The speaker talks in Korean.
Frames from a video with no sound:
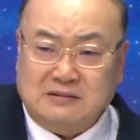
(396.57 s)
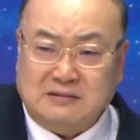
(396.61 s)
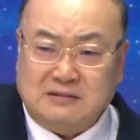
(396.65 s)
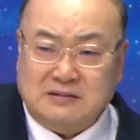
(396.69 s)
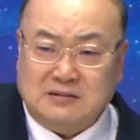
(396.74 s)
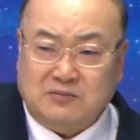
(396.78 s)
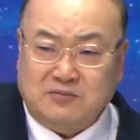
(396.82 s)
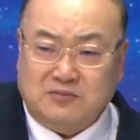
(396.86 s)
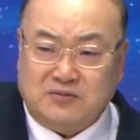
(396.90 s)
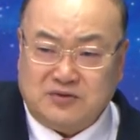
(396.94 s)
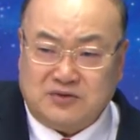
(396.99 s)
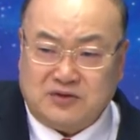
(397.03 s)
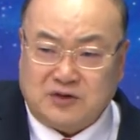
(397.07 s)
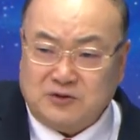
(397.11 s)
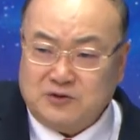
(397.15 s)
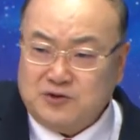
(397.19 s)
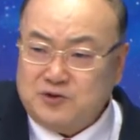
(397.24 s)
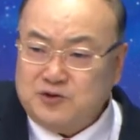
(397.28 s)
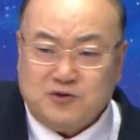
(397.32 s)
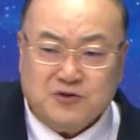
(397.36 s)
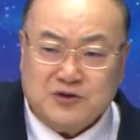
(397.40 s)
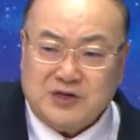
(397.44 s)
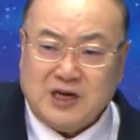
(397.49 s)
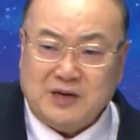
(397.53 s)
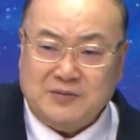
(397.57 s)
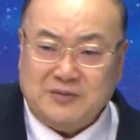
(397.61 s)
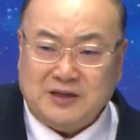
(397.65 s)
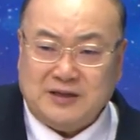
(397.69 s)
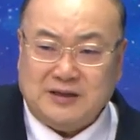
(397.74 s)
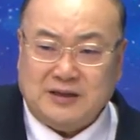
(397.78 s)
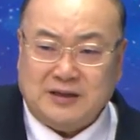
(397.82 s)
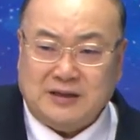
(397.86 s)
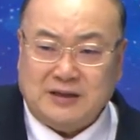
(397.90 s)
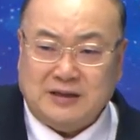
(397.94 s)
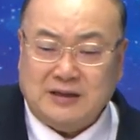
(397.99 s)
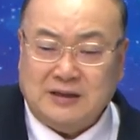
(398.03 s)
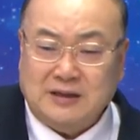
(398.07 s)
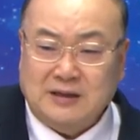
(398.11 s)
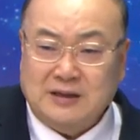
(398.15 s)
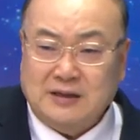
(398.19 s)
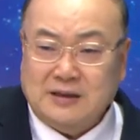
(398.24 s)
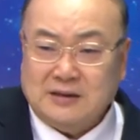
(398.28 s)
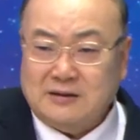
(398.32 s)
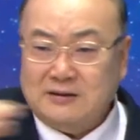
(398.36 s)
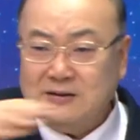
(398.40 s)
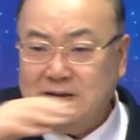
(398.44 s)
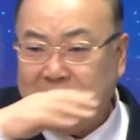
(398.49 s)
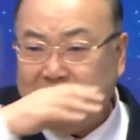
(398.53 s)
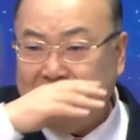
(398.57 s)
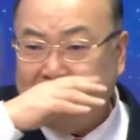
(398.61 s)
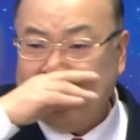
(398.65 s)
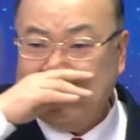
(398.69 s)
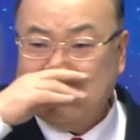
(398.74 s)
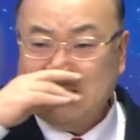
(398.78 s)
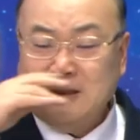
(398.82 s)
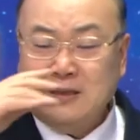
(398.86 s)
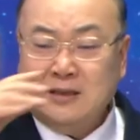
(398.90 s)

무서운 흉계입니다. 근데